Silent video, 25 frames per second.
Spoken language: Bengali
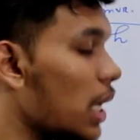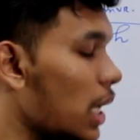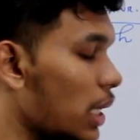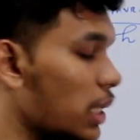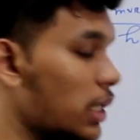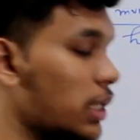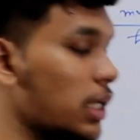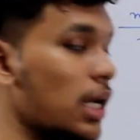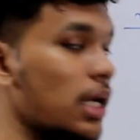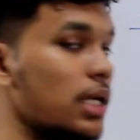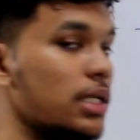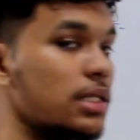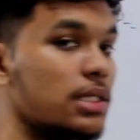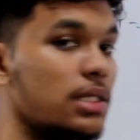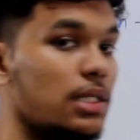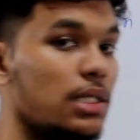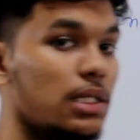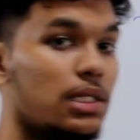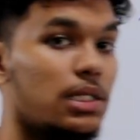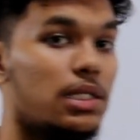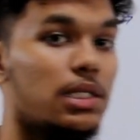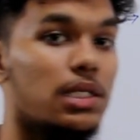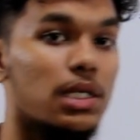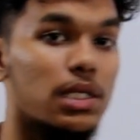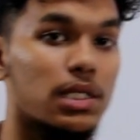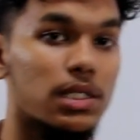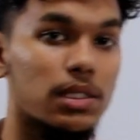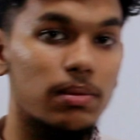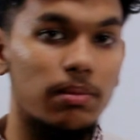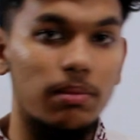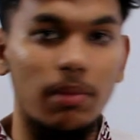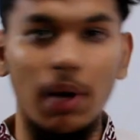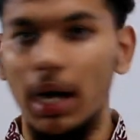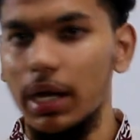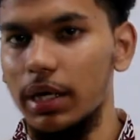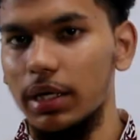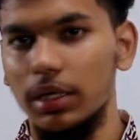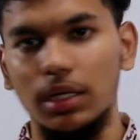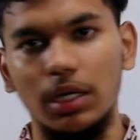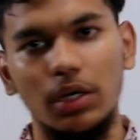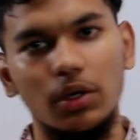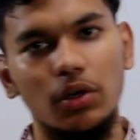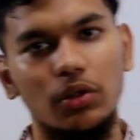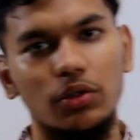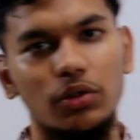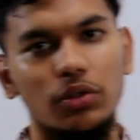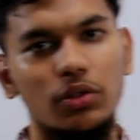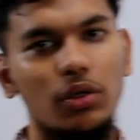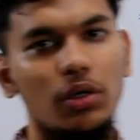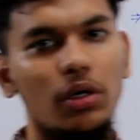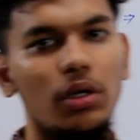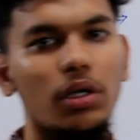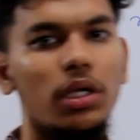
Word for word: এইটার সিজিএস মানটা কত